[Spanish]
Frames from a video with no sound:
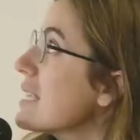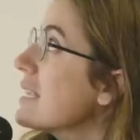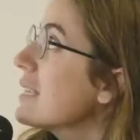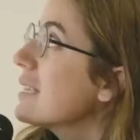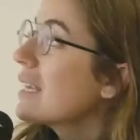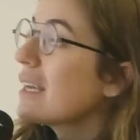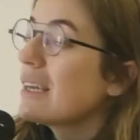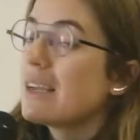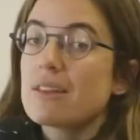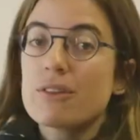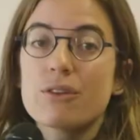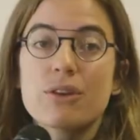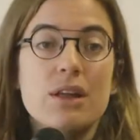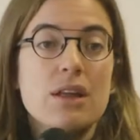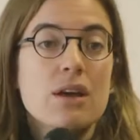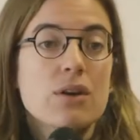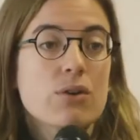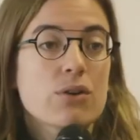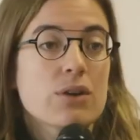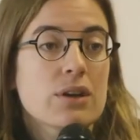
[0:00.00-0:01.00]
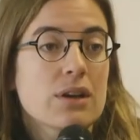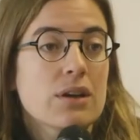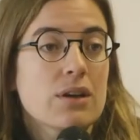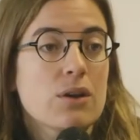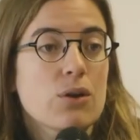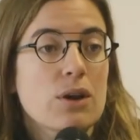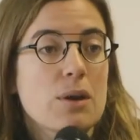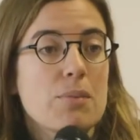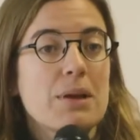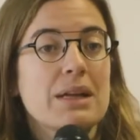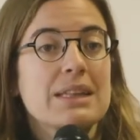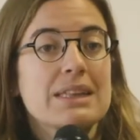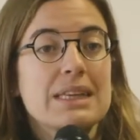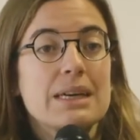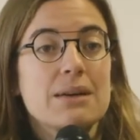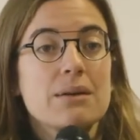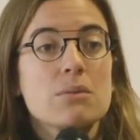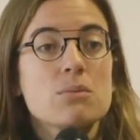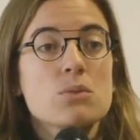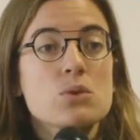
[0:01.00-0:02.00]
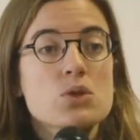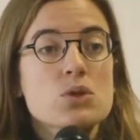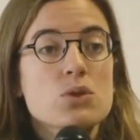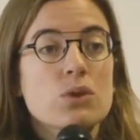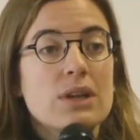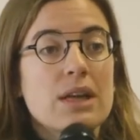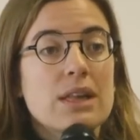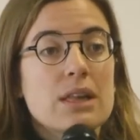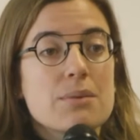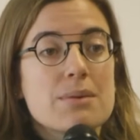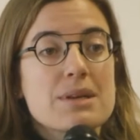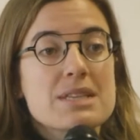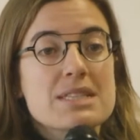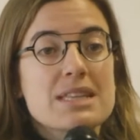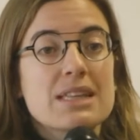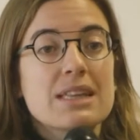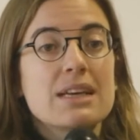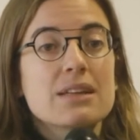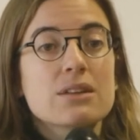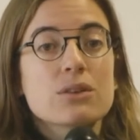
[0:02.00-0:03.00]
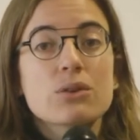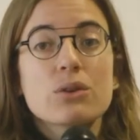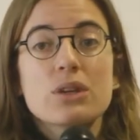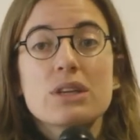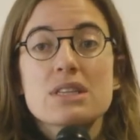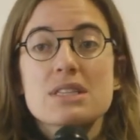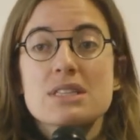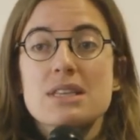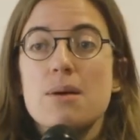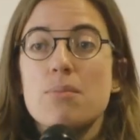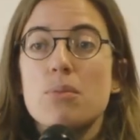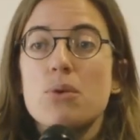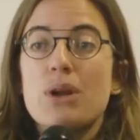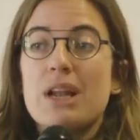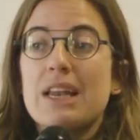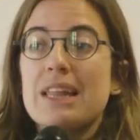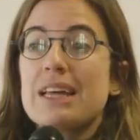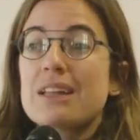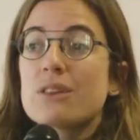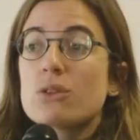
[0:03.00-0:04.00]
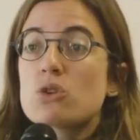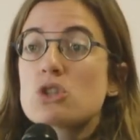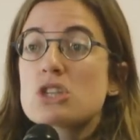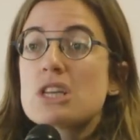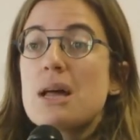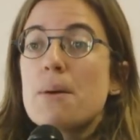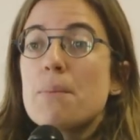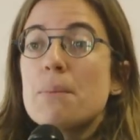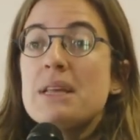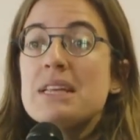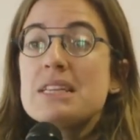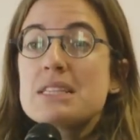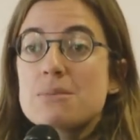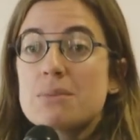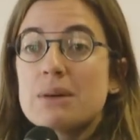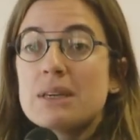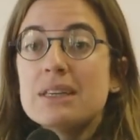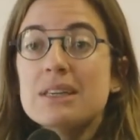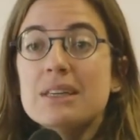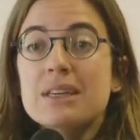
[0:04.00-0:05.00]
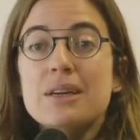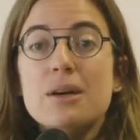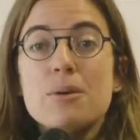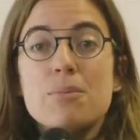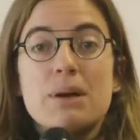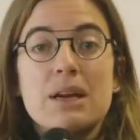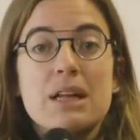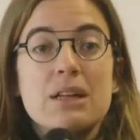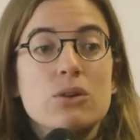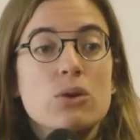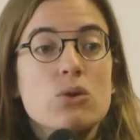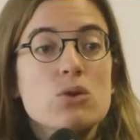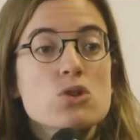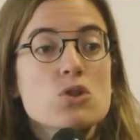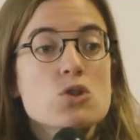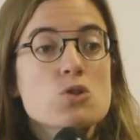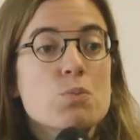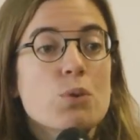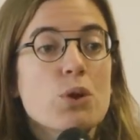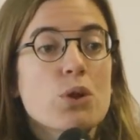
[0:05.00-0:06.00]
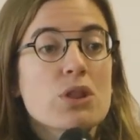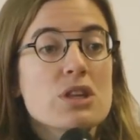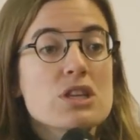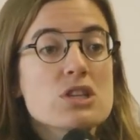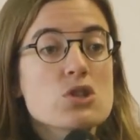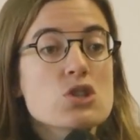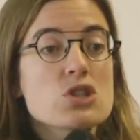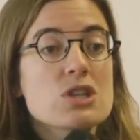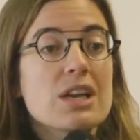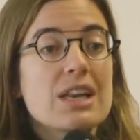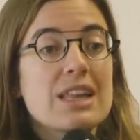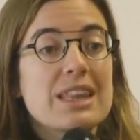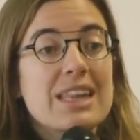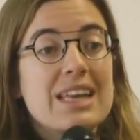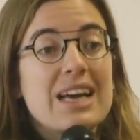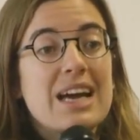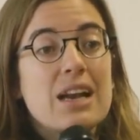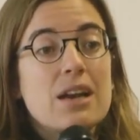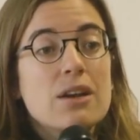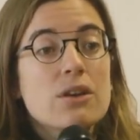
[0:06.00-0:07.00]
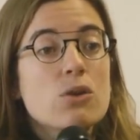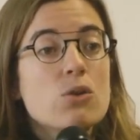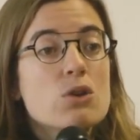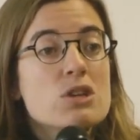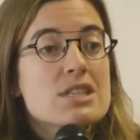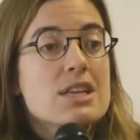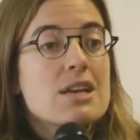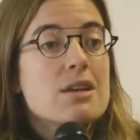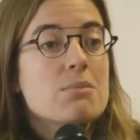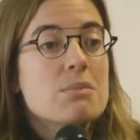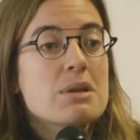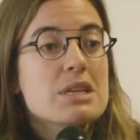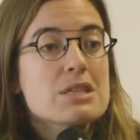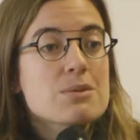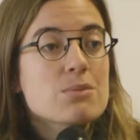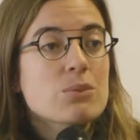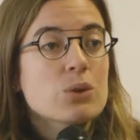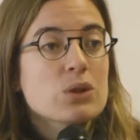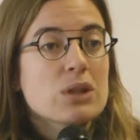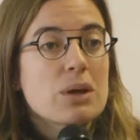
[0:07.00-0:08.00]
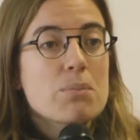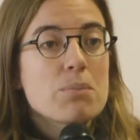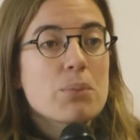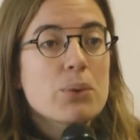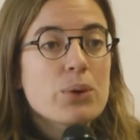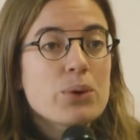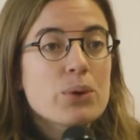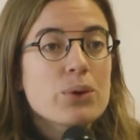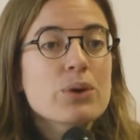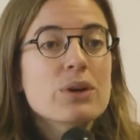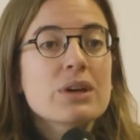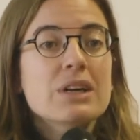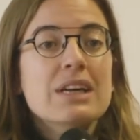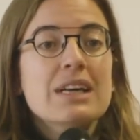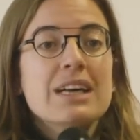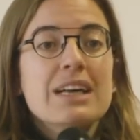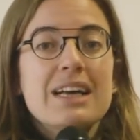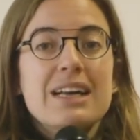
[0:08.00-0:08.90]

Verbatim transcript: bastante relacionada con lo que planteábamos con la diversidad, ¿no? y es la pluralidad no es la misma para todos los procesos, el ideal no es el mismo tampoco,